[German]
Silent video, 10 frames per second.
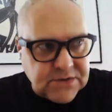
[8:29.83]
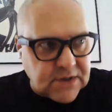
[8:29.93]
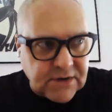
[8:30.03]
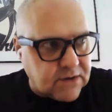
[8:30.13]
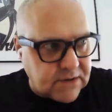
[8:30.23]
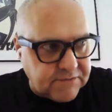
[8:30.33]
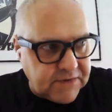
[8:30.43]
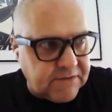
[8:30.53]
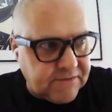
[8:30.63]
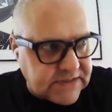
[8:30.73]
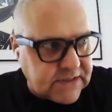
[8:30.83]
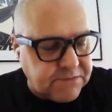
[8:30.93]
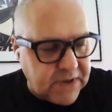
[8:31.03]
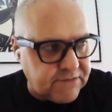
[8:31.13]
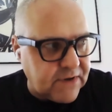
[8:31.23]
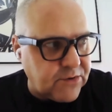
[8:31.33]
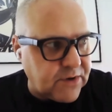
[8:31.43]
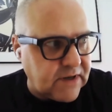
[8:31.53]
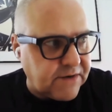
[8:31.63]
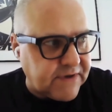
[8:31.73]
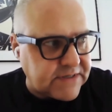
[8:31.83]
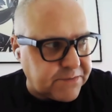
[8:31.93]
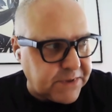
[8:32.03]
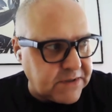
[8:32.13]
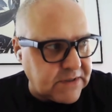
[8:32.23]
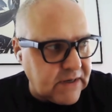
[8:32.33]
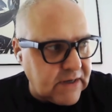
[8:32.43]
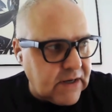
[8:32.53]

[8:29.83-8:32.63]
natürlich auch irgendwie wesentlich mehr verloren, ihr Investment.